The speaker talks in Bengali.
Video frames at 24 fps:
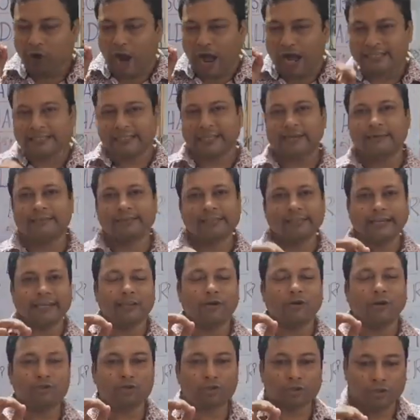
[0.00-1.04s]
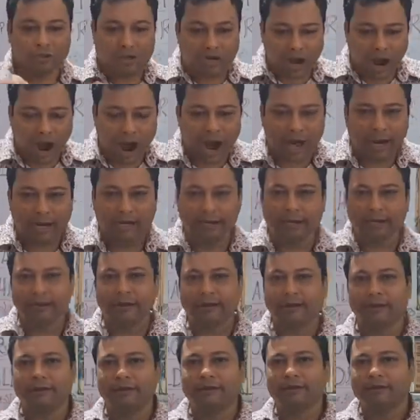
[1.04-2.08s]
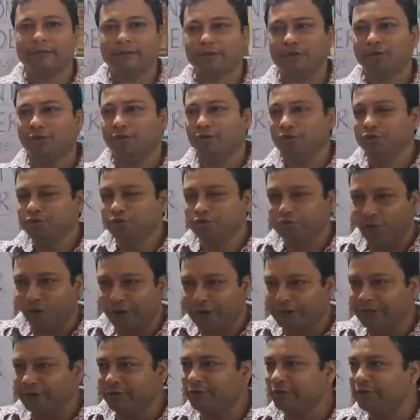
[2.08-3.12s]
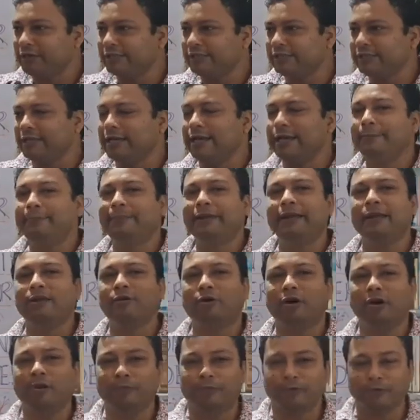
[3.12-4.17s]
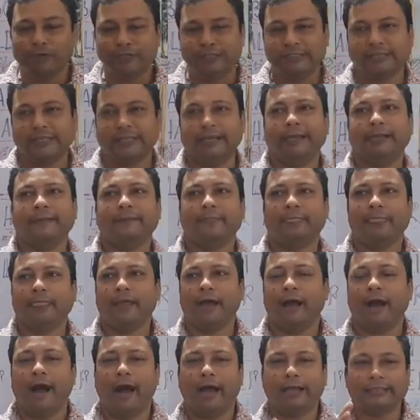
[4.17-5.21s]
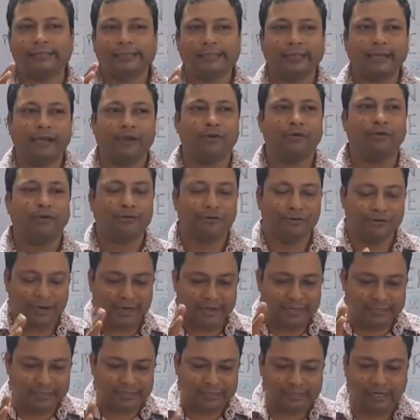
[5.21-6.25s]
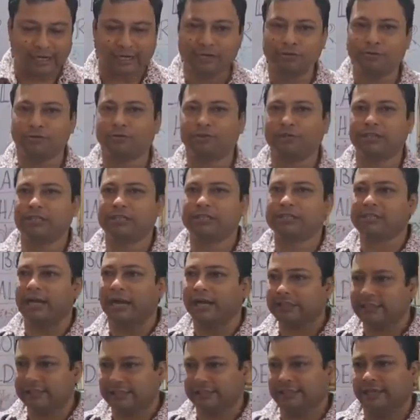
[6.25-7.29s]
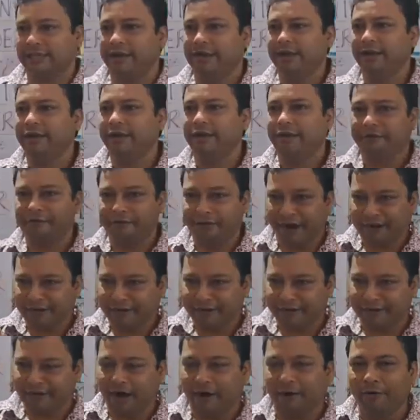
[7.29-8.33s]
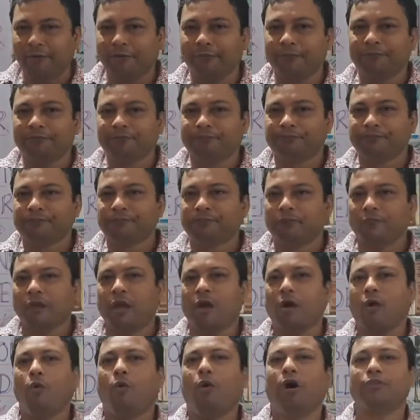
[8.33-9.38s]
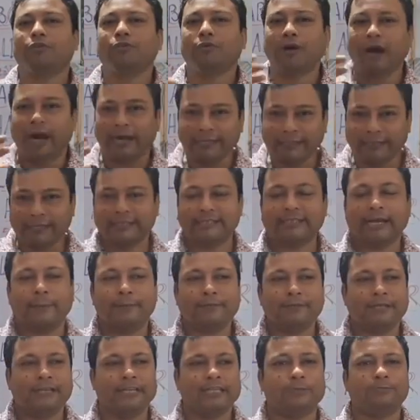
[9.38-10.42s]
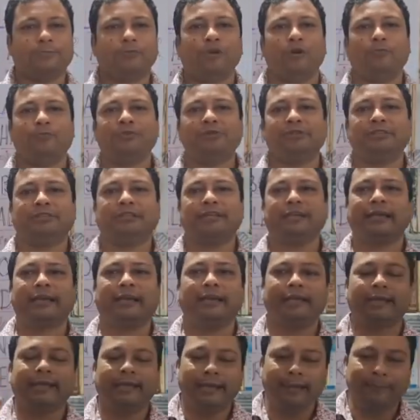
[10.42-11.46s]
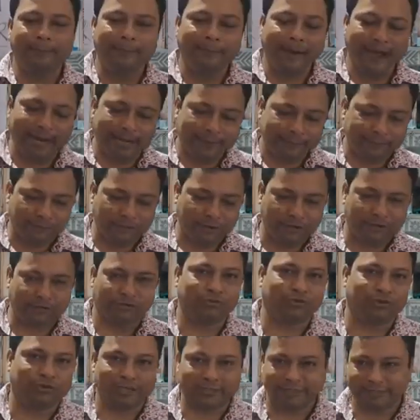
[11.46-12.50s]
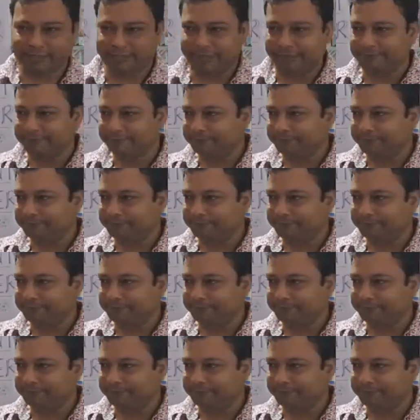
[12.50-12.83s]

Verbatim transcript: আজকে না বেসিক্যালি গতকাল জয়েন করেছে বেঙ্গল পুলিশে আজকে ও ট্রেনিং স্টার্ট করতে যাচ্ছে রাইট নাও ও হয়তো গাড়িতে চাপছে এসপি অফিস থেকে ব্যারাকপুরের উদ্দেশ্যে